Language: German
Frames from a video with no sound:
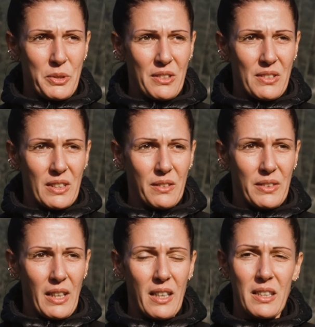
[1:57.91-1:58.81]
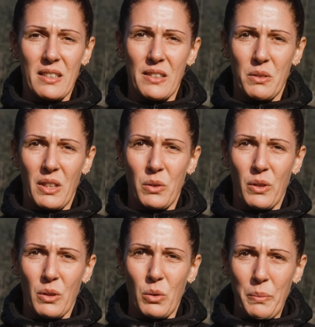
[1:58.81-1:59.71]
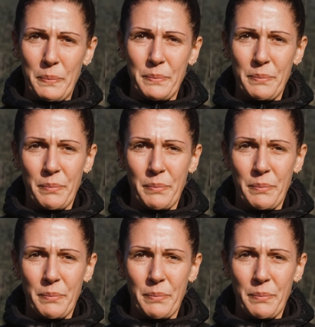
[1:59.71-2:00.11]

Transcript: sind es irgendwie acht oder neun Gruppen